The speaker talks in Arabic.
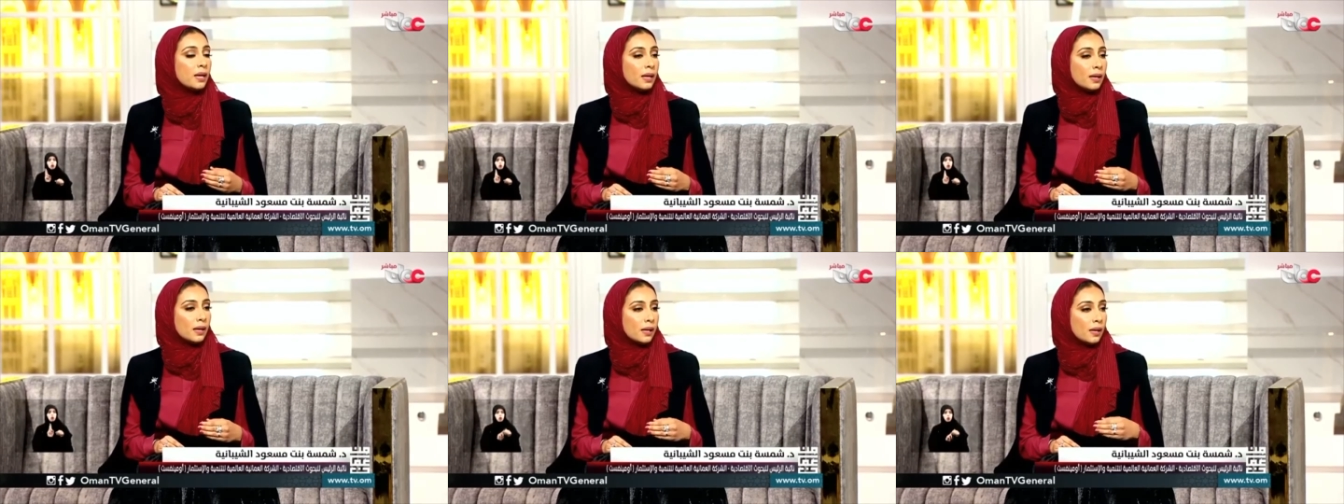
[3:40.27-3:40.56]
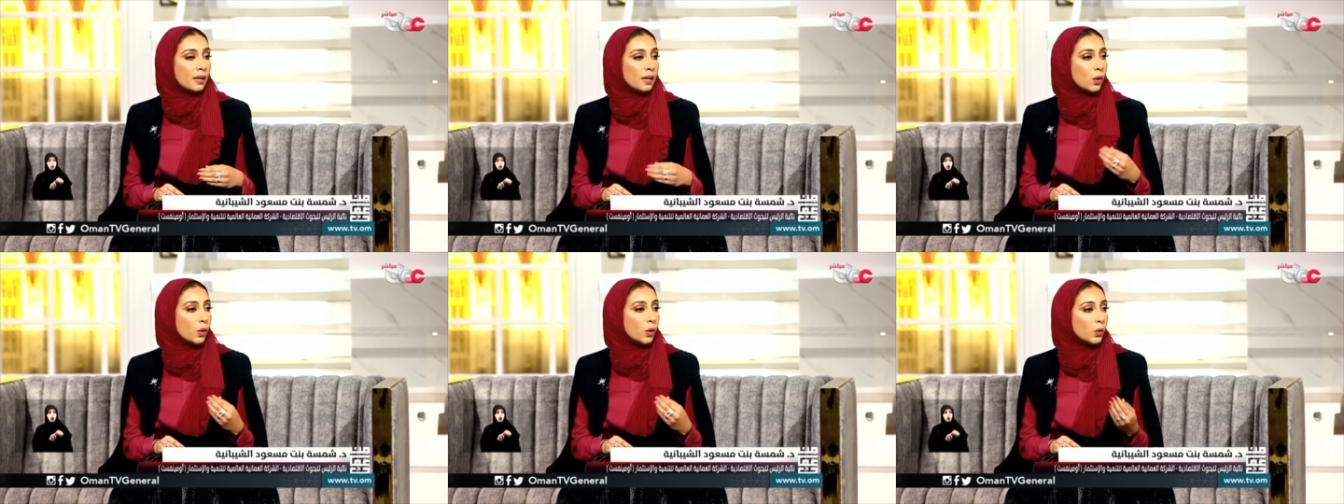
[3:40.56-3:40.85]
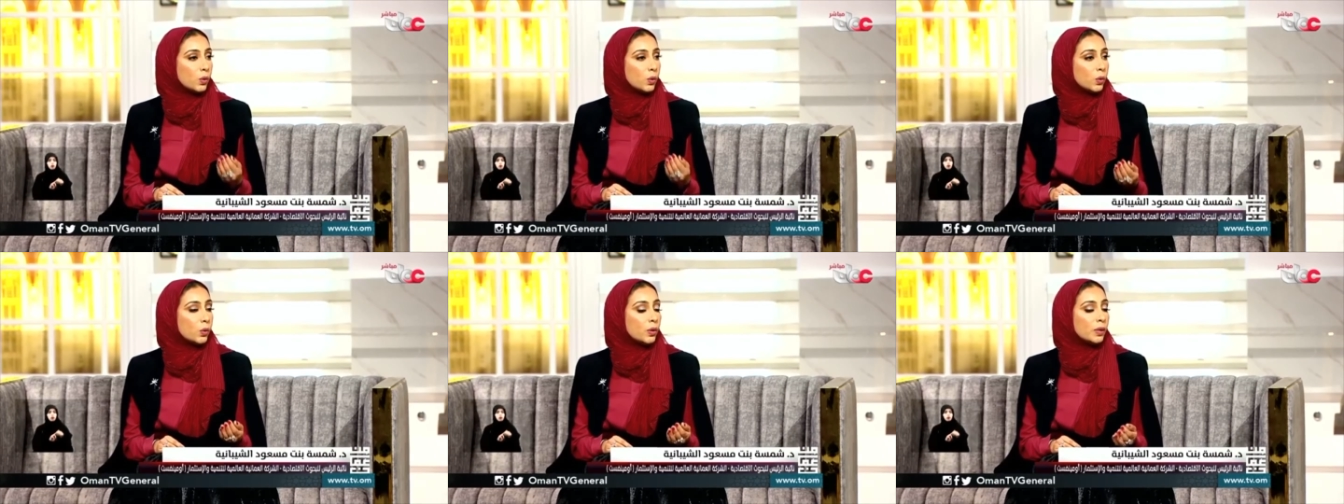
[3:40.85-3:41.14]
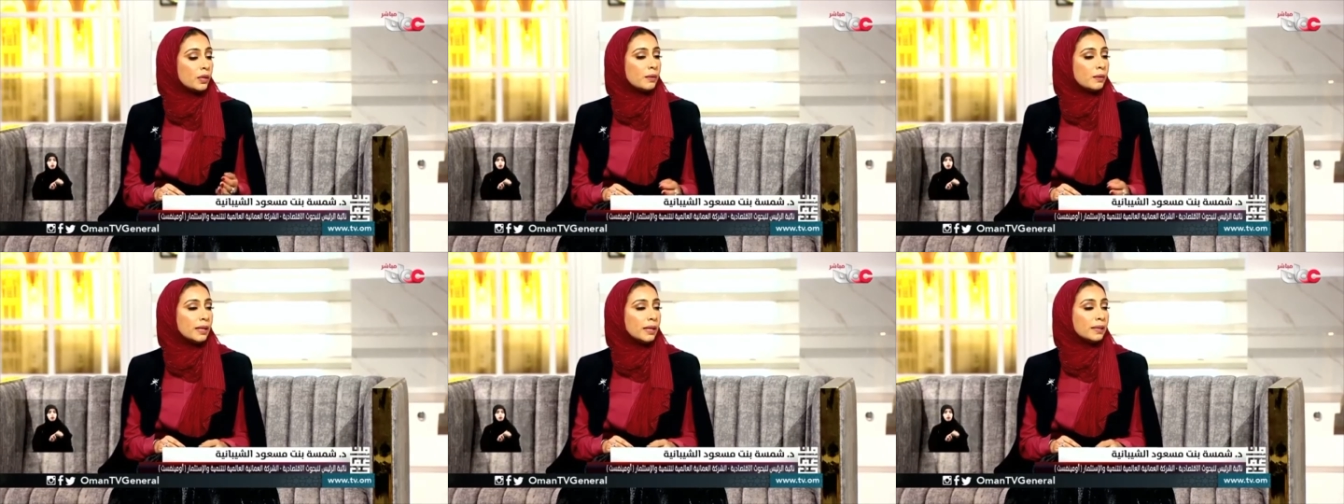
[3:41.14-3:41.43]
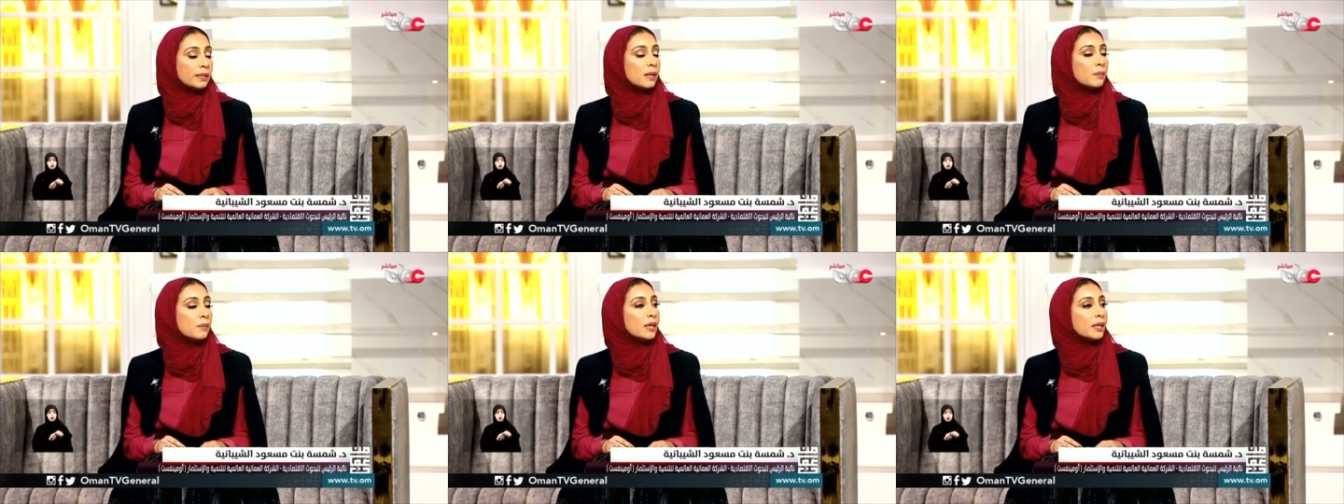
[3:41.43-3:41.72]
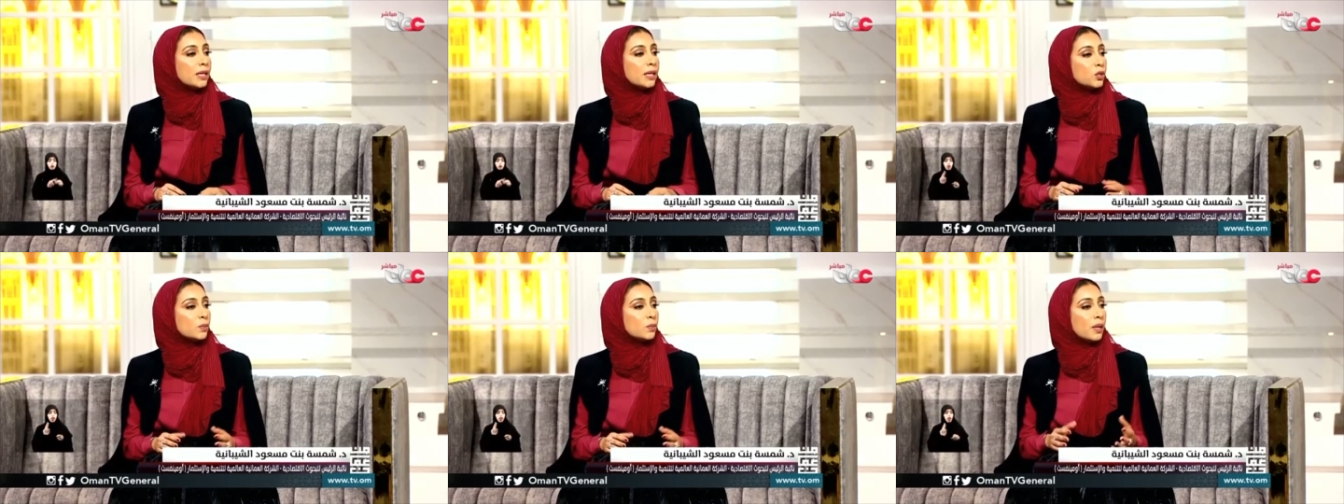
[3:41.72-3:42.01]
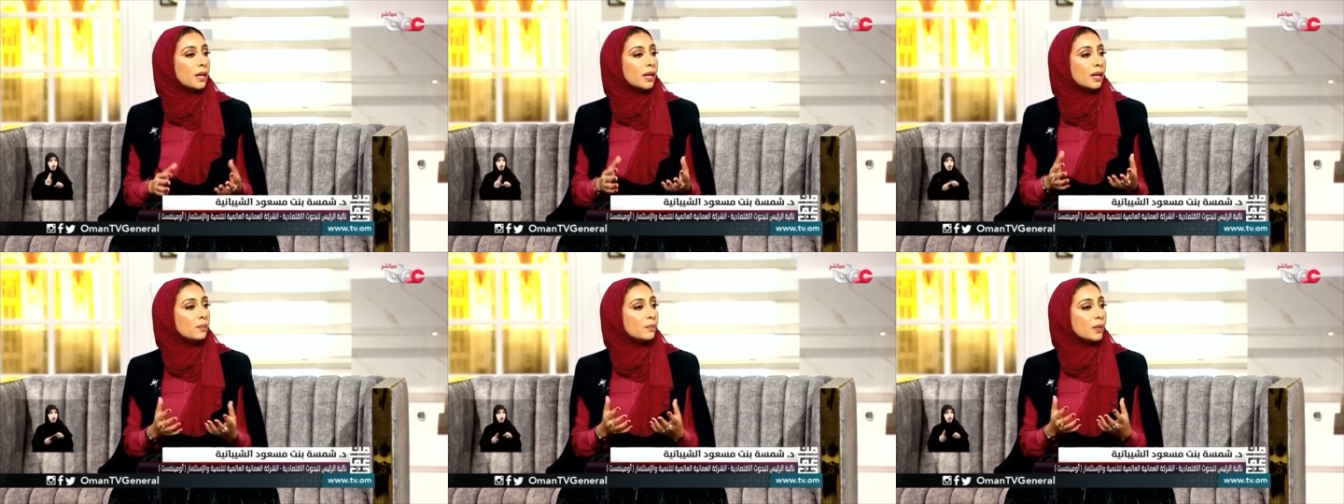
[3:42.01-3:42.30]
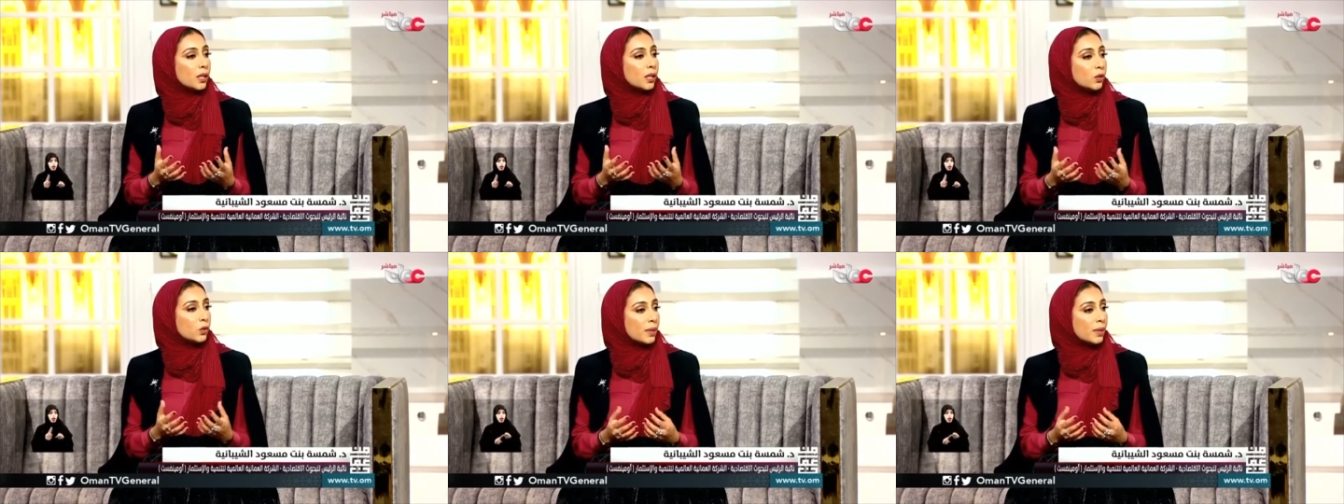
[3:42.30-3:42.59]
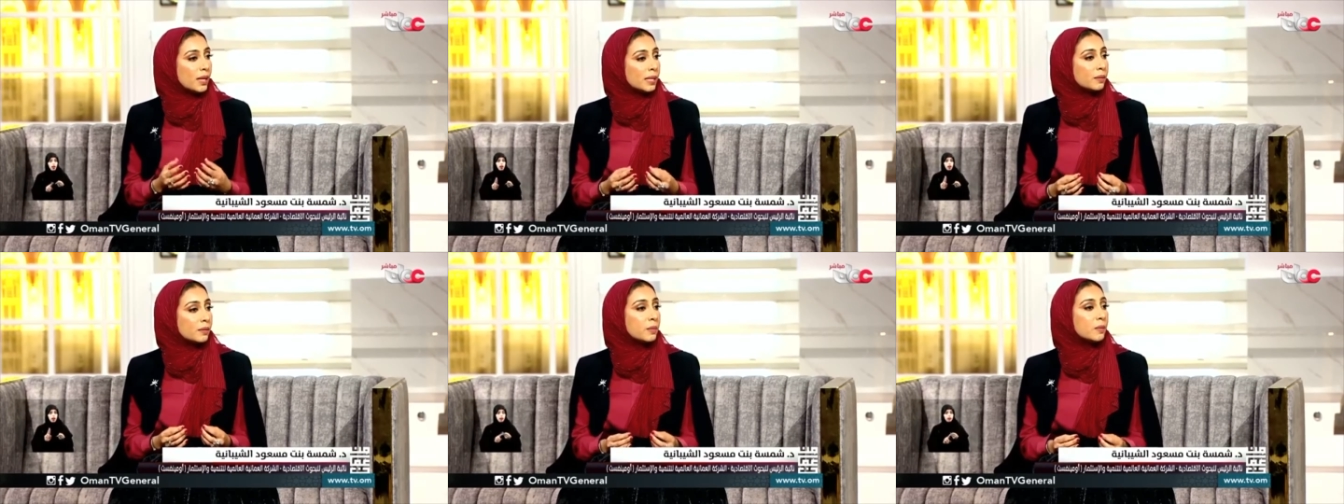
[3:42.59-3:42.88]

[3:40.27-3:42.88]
آه، حلول عندما يجمع المعلومات